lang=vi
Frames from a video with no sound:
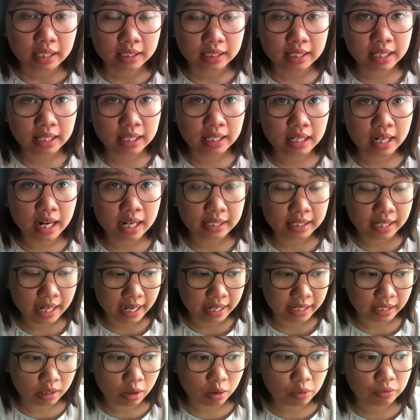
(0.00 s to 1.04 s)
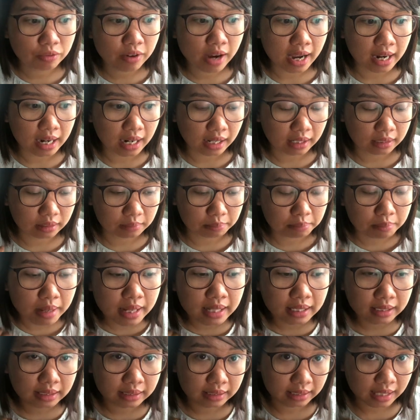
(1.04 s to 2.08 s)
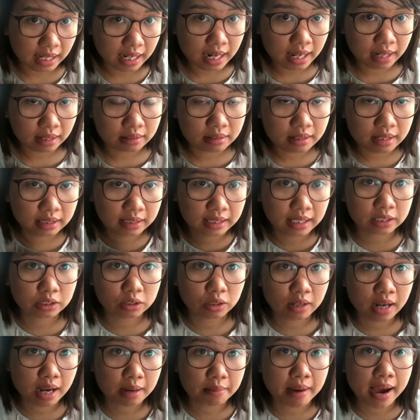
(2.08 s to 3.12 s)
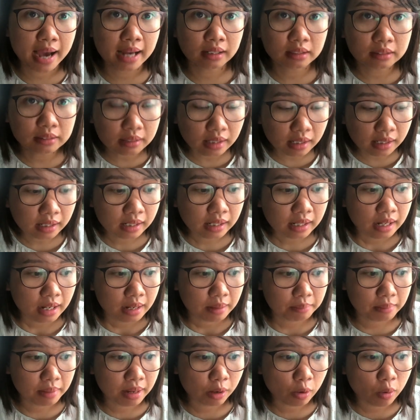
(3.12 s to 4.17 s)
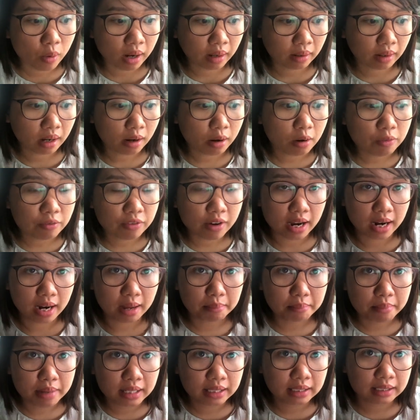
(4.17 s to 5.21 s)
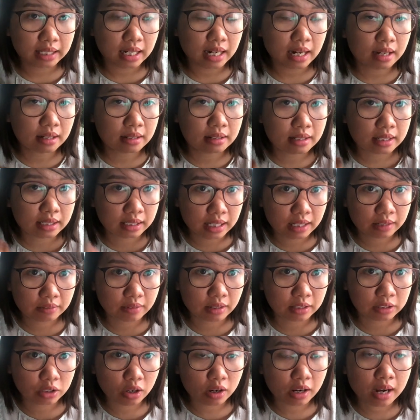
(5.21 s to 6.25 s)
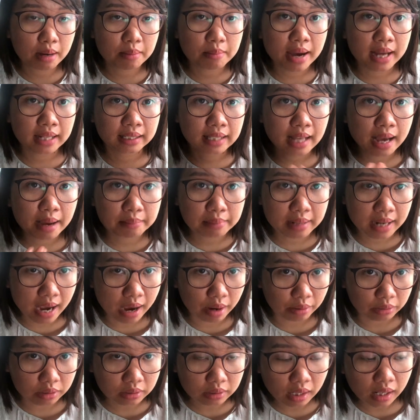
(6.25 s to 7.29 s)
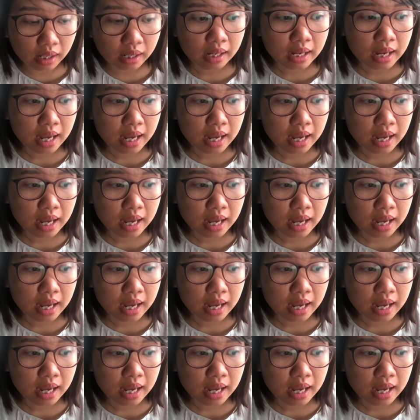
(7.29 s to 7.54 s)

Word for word: thì lần này không phải là mình sẽ là người dịch cho các bạn nữa, mà hoặc là không phải là mình sẽ là người dịch và cho các bạn tham khảo nữa,